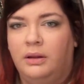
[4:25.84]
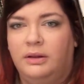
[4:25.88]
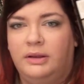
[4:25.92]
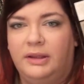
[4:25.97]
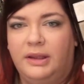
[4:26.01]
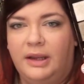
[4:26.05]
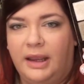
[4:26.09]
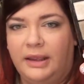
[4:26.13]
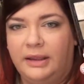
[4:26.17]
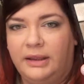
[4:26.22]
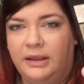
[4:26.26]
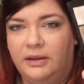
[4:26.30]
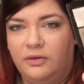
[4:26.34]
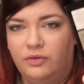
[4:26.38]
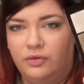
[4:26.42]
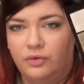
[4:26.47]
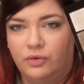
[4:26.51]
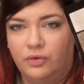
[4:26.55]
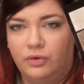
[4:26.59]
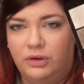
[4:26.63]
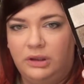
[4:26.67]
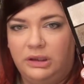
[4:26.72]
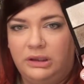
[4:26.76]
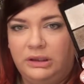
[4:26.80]
direi che
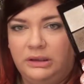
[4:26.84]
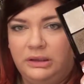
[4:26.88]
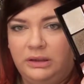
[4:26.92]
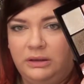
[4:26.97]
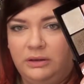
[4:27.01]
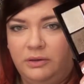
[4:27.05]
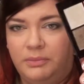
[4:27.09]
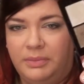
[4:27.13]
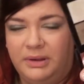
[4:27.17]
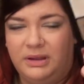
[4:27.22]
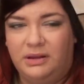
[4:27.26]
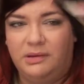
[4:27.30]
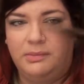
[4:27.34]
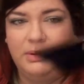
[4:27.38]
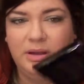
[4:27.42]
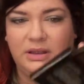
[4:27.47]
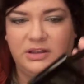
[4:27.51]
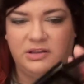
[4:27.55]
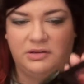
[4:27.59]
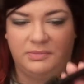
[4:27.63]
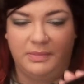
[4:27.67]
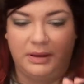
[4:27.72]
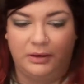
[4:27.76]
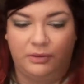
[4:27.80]
sono dei ombretti
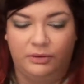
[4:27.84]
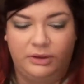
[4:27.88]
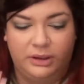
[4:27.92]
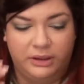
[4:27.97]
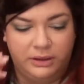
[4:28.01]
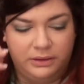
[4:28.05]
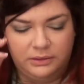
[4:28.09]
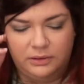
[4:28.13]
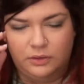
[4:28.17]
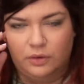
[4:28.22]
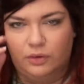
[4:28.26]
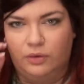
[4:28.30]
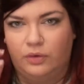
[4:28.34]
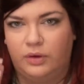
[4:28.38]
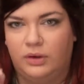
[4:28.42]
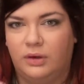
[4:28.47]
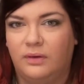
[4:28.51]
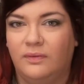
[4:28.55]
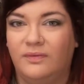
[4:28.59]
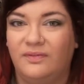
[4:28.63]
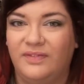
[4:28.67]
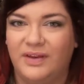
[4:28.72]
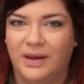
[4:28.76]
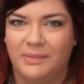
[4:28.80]
bellissimi hanno dei colori
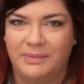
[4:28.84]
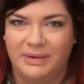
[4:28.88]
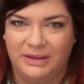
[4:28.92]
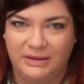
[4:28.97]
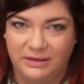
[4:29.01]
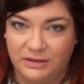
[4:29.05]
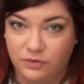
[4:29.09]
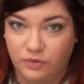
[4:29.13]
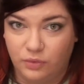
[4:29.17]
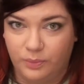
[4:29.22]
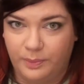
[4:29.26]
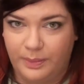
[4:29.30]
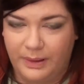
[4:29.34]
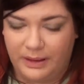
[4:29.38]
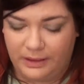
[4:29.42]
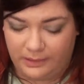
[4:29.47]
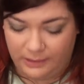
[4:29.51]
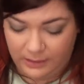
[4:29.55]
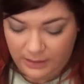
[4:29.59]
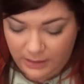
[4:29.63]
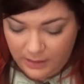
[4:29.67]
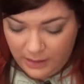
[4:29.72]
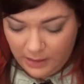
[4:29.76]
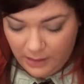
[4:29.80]
ovviamente super
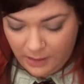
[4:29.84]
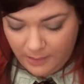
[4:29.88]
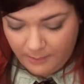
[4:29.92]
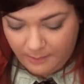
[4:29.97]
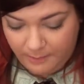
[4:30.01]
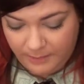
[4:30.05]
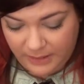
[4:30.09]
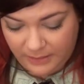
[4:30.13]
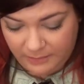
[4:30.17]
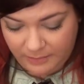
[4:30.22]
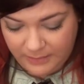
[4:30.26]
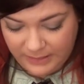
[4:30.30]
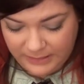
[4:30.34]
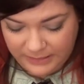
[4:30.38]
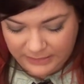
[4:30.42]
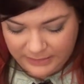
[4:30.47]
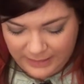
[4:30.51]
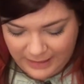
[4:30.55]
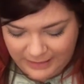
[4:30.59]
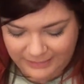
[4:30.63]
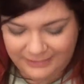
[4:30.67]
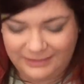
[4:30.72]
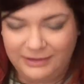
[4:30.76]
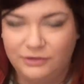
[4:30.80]

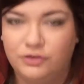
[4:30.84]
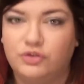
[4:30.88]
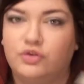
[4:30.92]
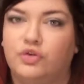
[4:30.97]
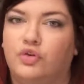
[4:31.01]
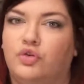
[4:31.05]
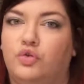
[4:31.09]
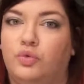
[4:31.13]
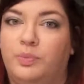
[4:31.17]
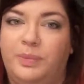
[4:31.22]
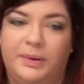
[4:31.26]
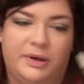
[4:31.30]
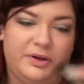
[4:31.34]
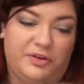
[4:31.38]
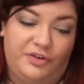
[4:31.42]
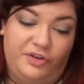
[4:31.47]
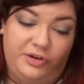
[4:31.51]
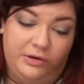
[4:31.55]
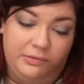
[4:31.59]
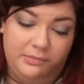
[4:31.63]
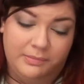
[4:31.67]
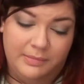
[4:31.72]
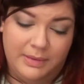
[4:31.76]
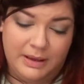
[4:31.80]
pigmentati e sono super
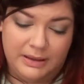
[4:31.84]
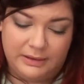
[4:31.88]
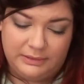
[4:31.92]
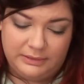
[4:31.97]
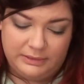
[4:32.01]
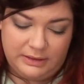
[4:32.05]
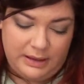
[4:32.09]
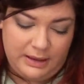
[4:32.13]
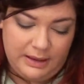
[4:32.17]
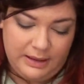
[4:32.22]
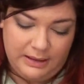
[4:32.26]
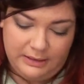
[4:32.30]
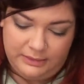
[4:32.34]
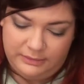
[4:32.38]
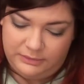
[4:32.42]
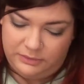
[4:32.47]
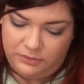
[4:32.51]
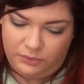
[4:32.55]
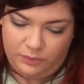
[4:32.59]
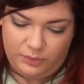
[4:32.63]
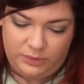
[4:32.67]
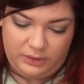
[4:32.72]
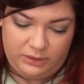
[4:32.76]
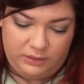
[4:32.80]
shimmer tra
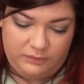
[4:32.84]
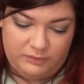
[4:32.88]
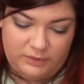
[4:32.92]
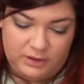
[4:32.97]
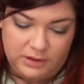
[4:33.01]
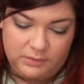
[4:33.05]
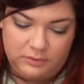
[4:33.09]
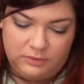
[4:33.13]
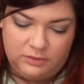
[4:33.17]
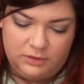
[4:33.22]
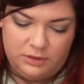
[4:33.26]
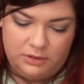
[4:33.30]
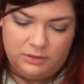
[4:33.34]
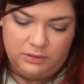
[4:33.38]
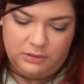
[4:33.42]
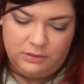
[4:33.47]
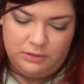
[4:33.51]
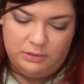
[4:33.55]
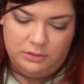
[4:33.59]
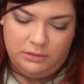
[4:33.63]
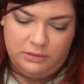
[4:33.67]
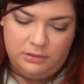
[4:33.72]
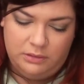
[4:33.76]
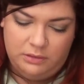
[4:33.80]
l'altro quindi vediamo se
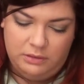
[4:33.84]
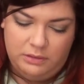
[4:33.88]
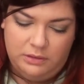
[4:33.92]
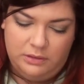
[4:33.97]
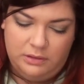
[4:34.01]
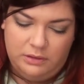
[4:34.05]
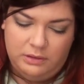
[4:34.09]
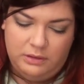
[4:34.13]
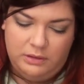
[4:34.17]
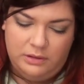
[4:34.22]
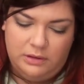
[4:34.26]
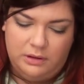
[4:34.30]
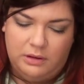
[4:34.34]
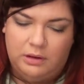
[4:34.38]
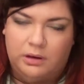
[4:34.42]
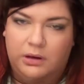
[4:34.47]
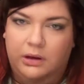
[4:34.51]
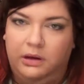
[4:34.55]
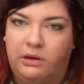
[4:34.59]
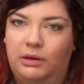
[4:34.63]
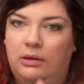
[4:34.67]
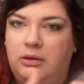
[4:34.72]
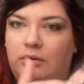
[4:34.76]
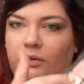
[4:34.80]

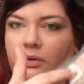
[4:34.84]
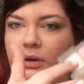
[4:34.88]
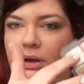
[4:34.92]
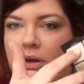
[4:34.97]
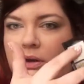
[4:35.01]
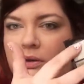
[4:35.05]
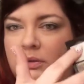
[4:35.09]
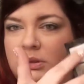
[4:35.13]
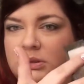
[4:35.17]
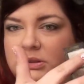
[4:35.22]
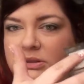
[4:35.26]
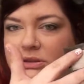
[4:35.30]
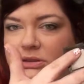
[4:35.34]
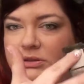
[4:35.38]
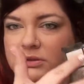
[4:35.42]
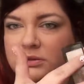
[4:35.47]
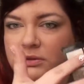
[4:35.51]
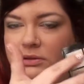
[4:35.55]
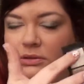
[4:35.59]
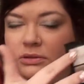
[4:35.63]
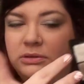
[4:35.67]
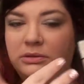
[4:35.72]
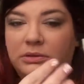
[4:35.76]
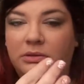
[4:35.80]
allora
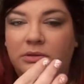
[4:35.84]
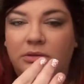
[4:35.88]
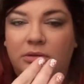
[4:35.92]
questo